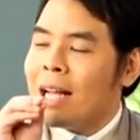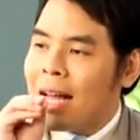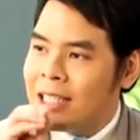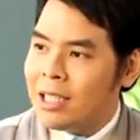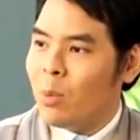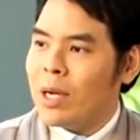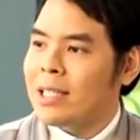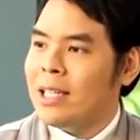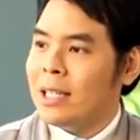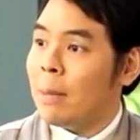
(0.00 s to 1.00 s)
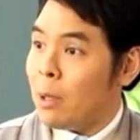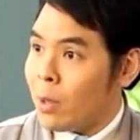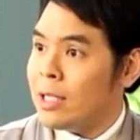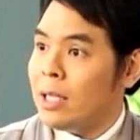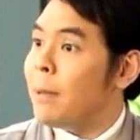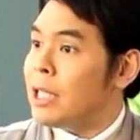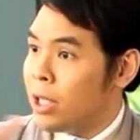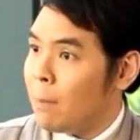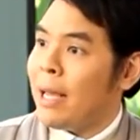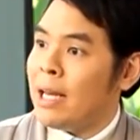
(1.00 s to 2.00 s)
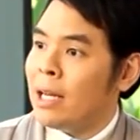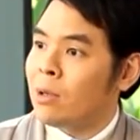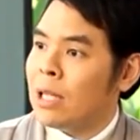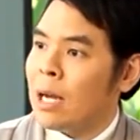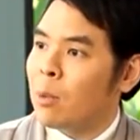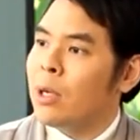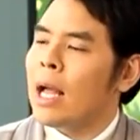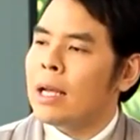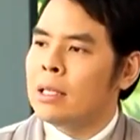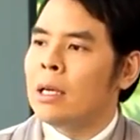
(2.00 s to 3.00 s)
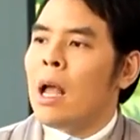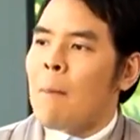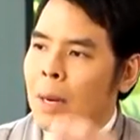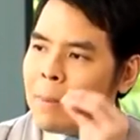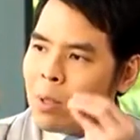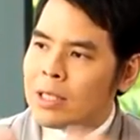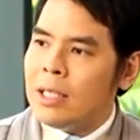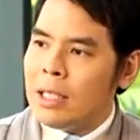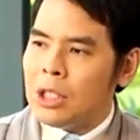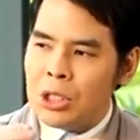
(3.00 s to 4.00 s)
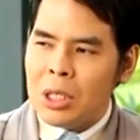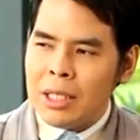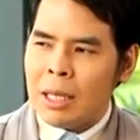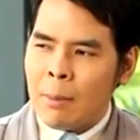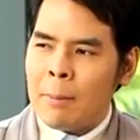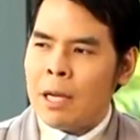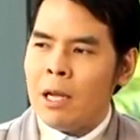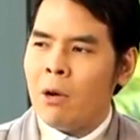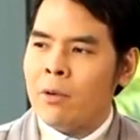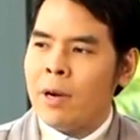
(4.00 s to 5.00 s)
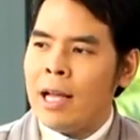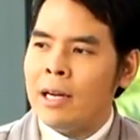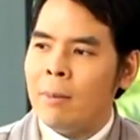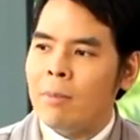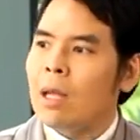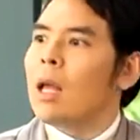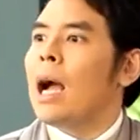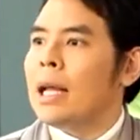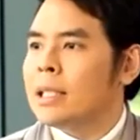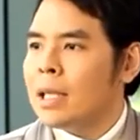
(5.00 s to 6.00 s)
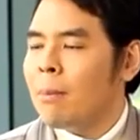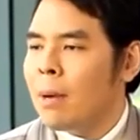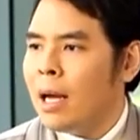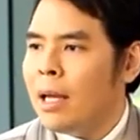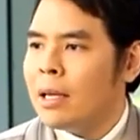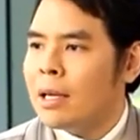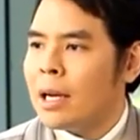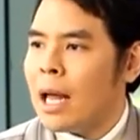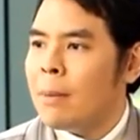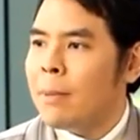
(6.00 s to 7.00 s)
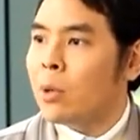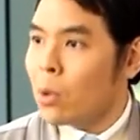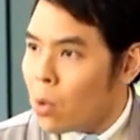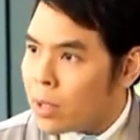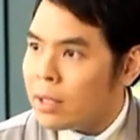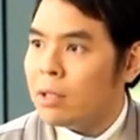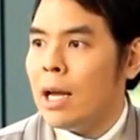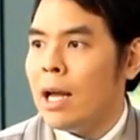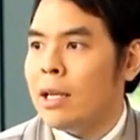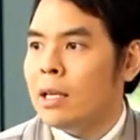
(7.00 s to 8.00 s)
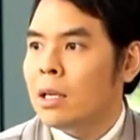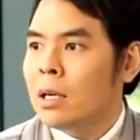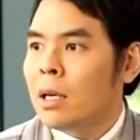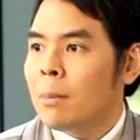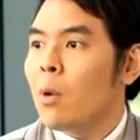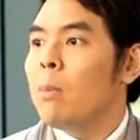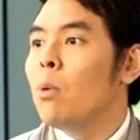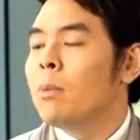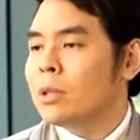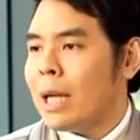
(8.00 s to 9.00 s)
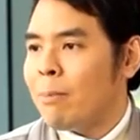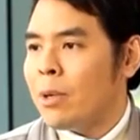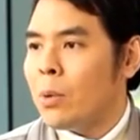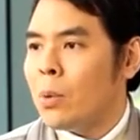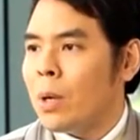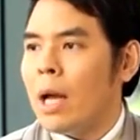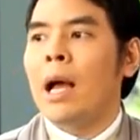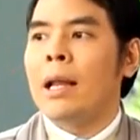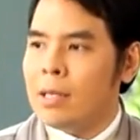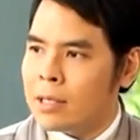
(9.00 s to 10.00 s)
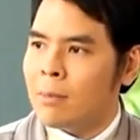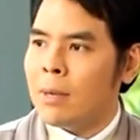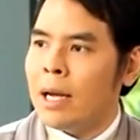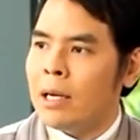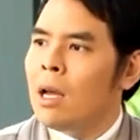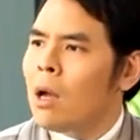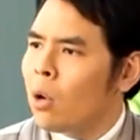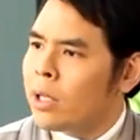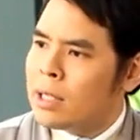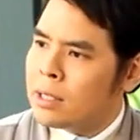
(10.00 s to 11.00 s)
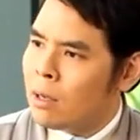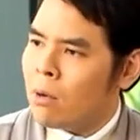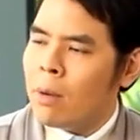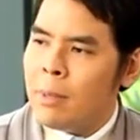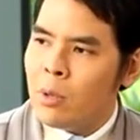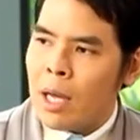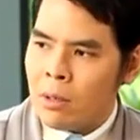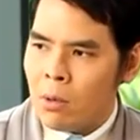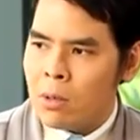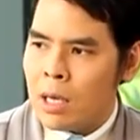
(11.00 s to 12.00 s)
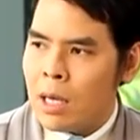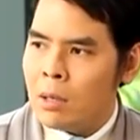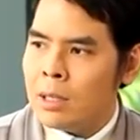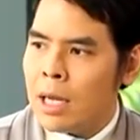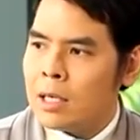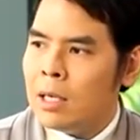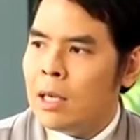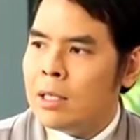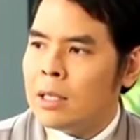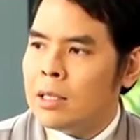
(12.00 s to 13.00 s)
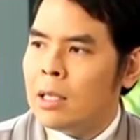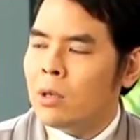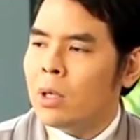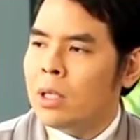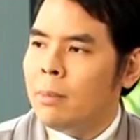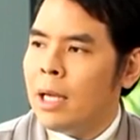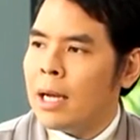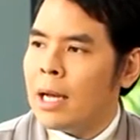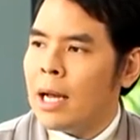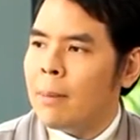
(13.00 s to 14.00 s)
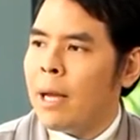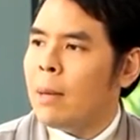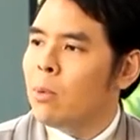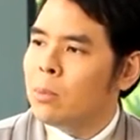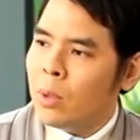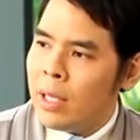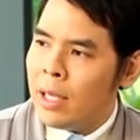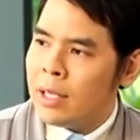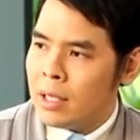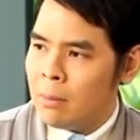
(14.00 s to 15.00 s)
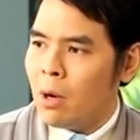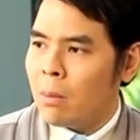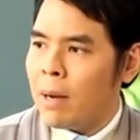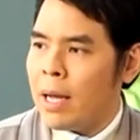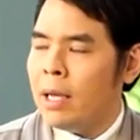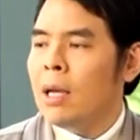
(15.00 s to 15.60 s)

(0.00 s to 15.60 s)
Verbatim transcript: การฉีดวัคซีน ถ้าเป็นวัคซีนที่เป็นเชื้อเป็นนะคุณทักพูดง่ายคือ มันเป็นวัคซีนที่เชื้อที่ทำออกมาให้อ่อนแรงเนี่ยอาจจะทำให้กลายเป็นโรคนั้นก็ได้เพราะว่าภูมิเราต่ำอยู่อันนี้ก็สำคัญคคนกินสเตียรอยมีอยู่หลายโรคนะคุณตั๊กอย่างเช่นคนที่มีอาการแพ้ภูมิตัวเองอย่างที่บอกไป